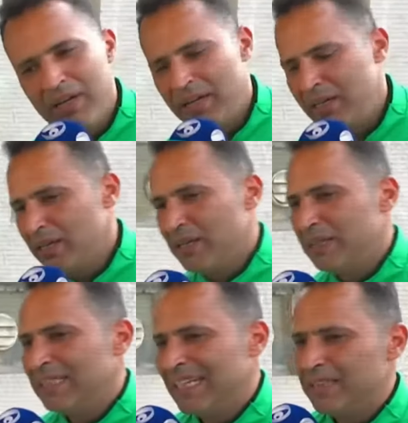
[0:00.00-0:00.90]
انا
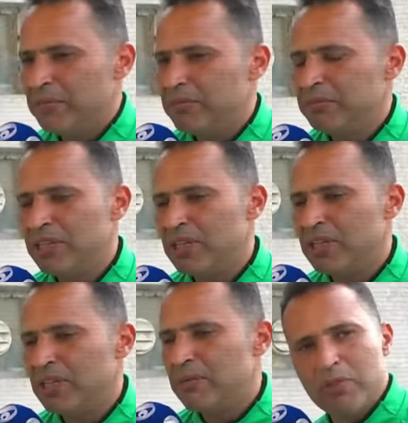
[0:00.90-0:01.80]
يعني مش دايما
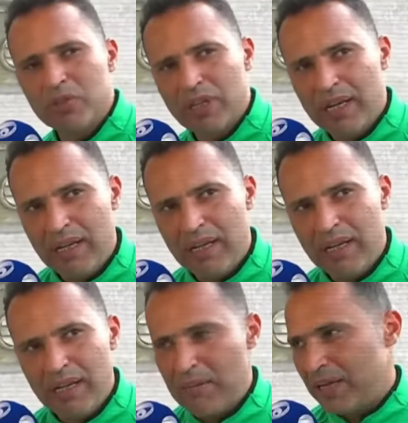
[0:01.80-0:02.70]
ببص على
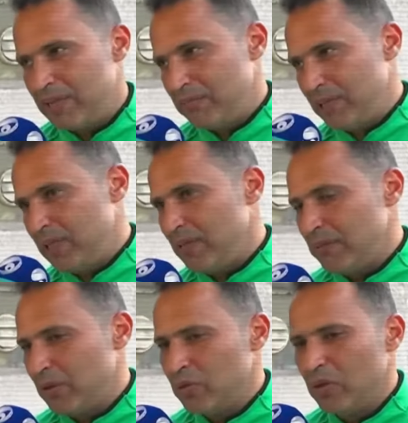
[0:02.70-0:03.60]
ابعد من
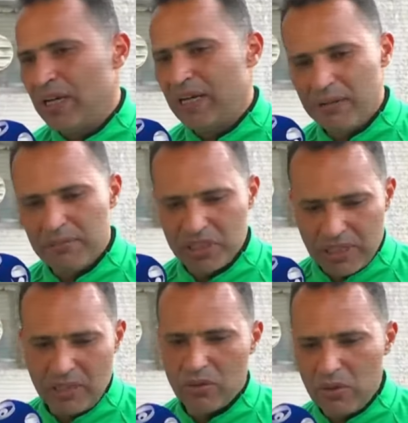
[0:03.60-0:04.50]
الموضوع انا
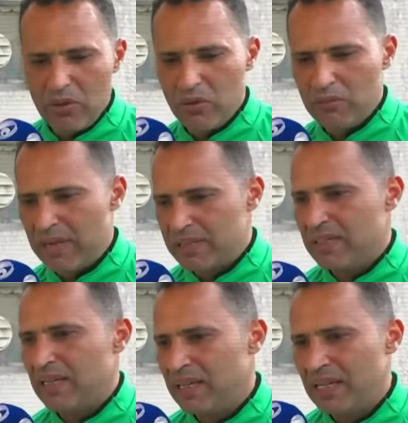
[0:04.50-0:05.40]
بشتغل كل يوم احسن
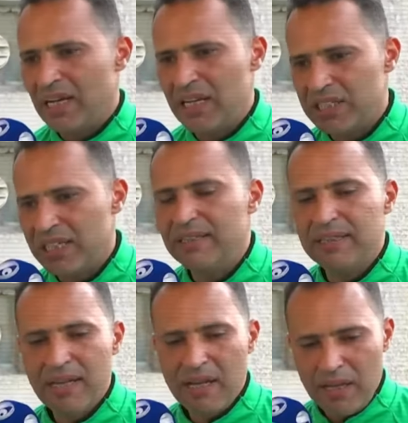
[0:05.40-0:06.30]
حاجه علشان
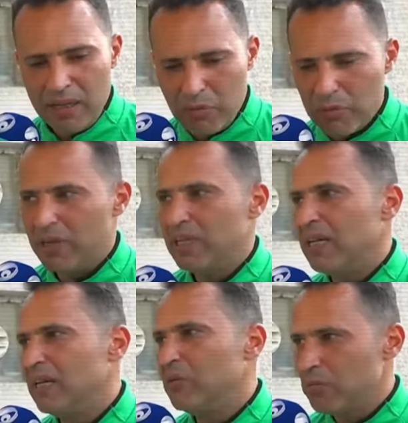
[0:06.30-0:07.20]
المباراه اللي
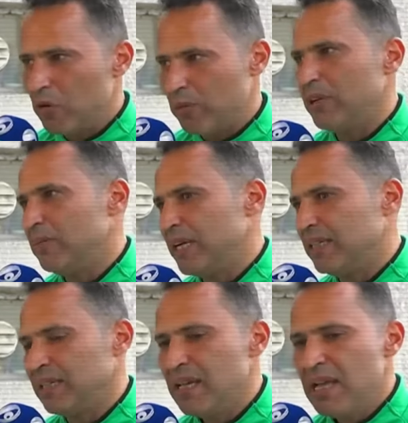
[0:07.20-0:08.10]
جايه والمباراه اللي
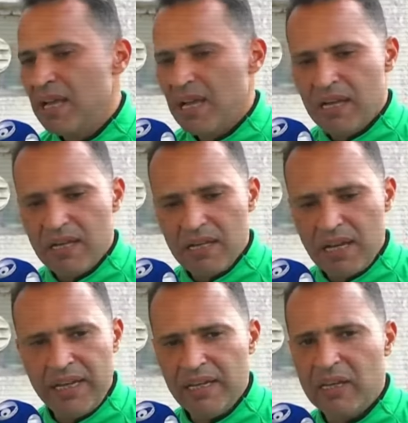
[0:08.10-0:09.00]
بعديها
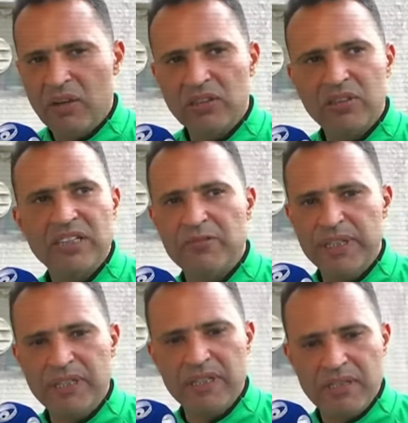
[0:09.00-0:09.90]
آه، احيانا لو حطيت هدف
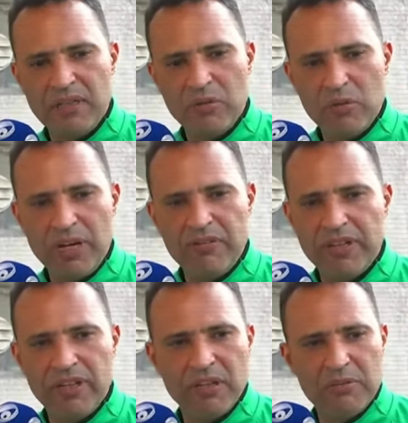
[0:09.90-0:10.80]
بعيد جدا وبقى
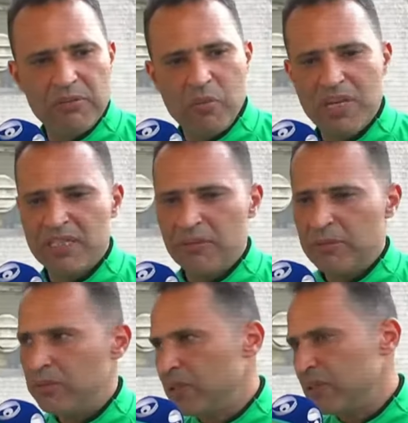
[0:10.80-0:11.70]
الفرق آه، واسع
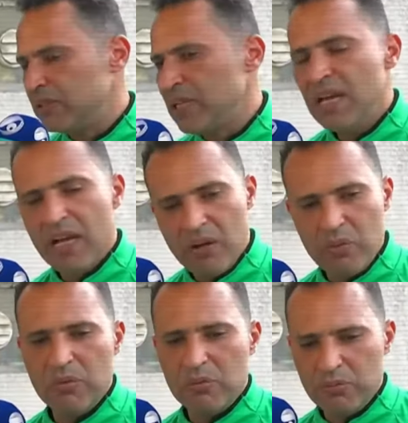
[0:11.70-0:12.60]
من النقط
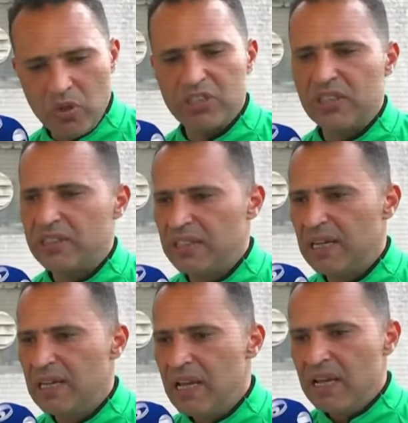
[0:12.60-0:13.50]
او نقط كتيره
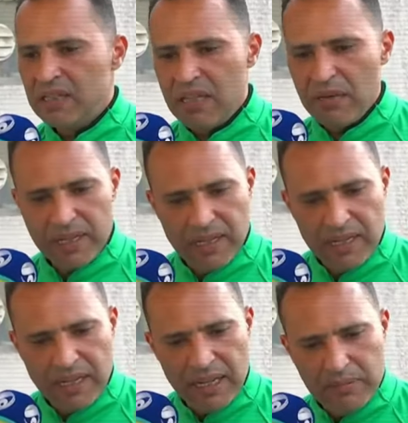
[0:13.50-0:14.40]
ده بيخلي
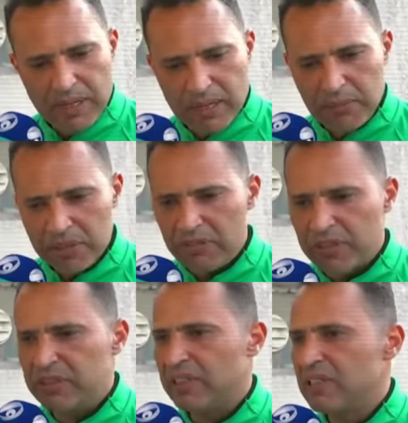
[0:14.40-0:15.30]
اللعيبه
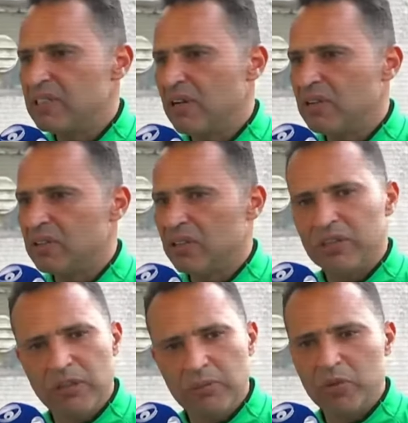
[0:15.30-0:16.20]
بتفقد تركيزها اكتر
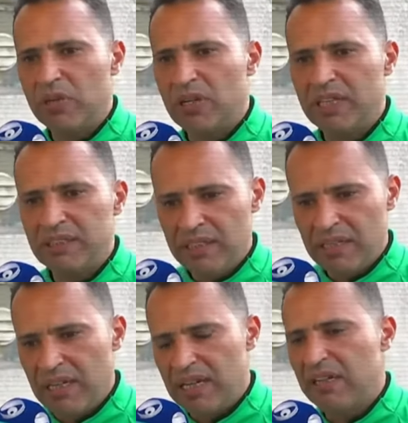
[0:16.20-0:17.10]
ان البطوله راحت
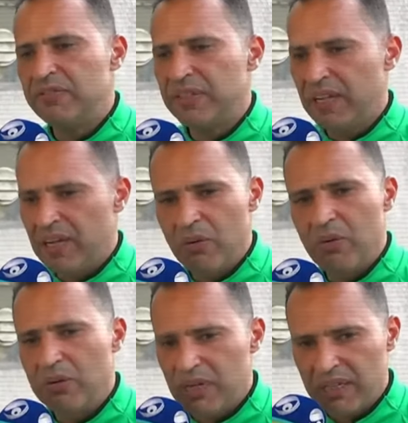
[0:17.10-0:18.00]
احنا هدفنا
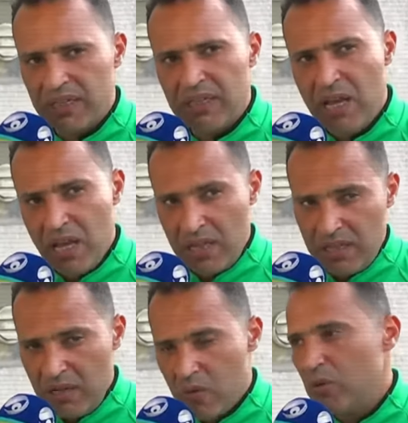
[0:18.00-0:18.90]
الاول والاخير ان
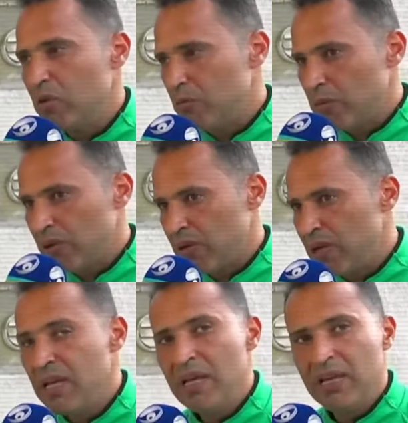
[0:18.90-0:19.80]
احنا كل مباراه
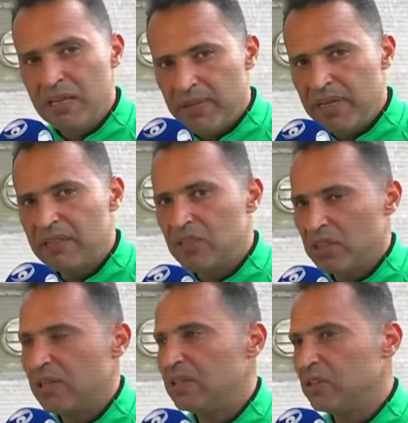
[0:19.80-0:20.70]
نبقى قد
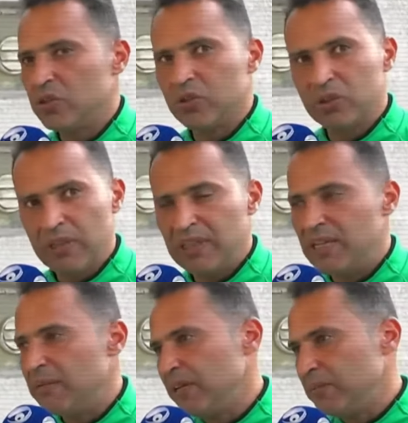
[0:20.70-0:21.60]
شعارنا للشرطه وقد
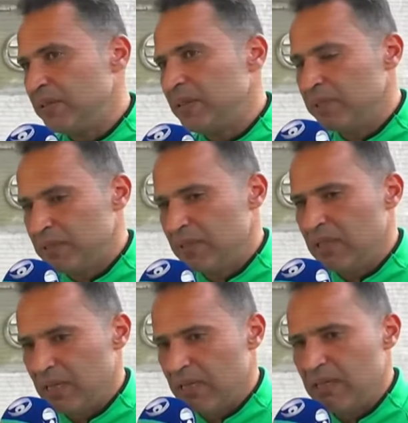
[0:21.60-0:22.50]
الجماهير اللي بت...
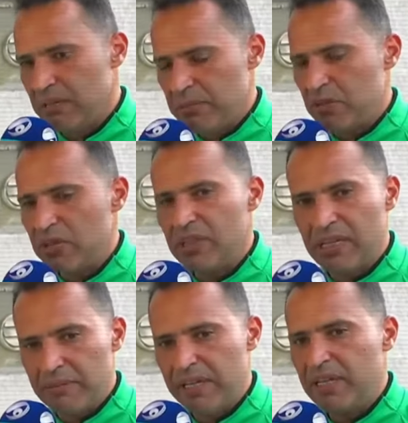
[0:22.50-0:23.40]
آه، مسؤوليه
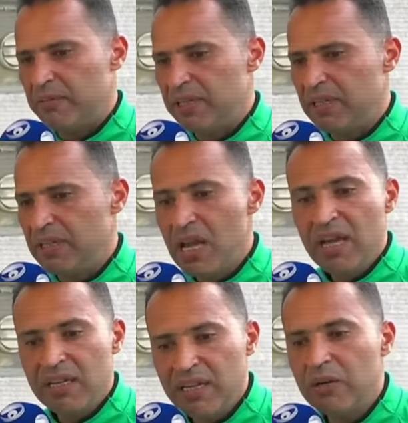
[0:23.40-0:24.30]
الجماهير اللي بتيجي
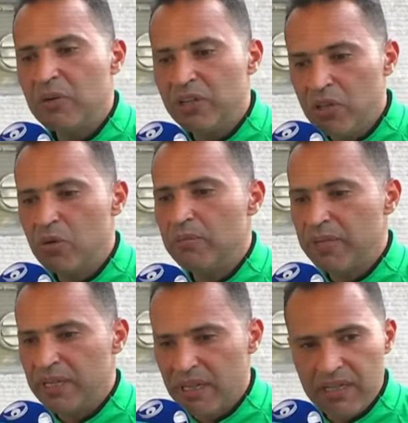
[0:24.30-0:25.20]
ان احنا نوريهم
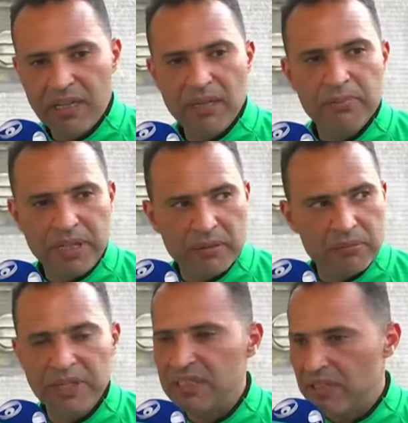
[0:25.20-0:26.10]
ان احنا بن...
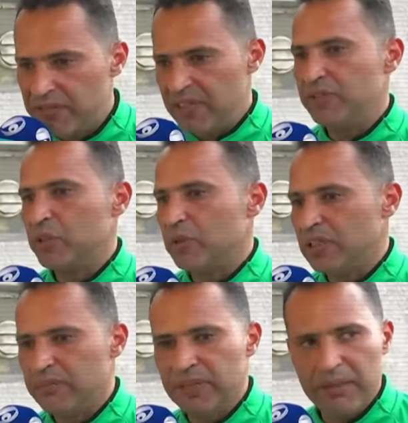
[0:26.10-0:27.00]
بنتفانى في
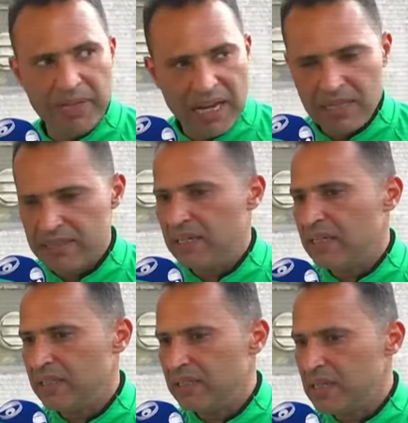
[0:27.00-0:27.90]
شغلنا بنعمل احسن
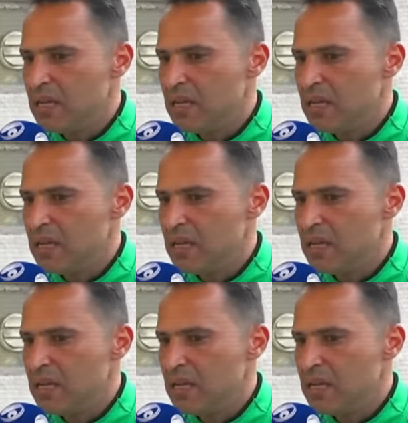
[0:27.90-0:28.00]
حاجه عندنا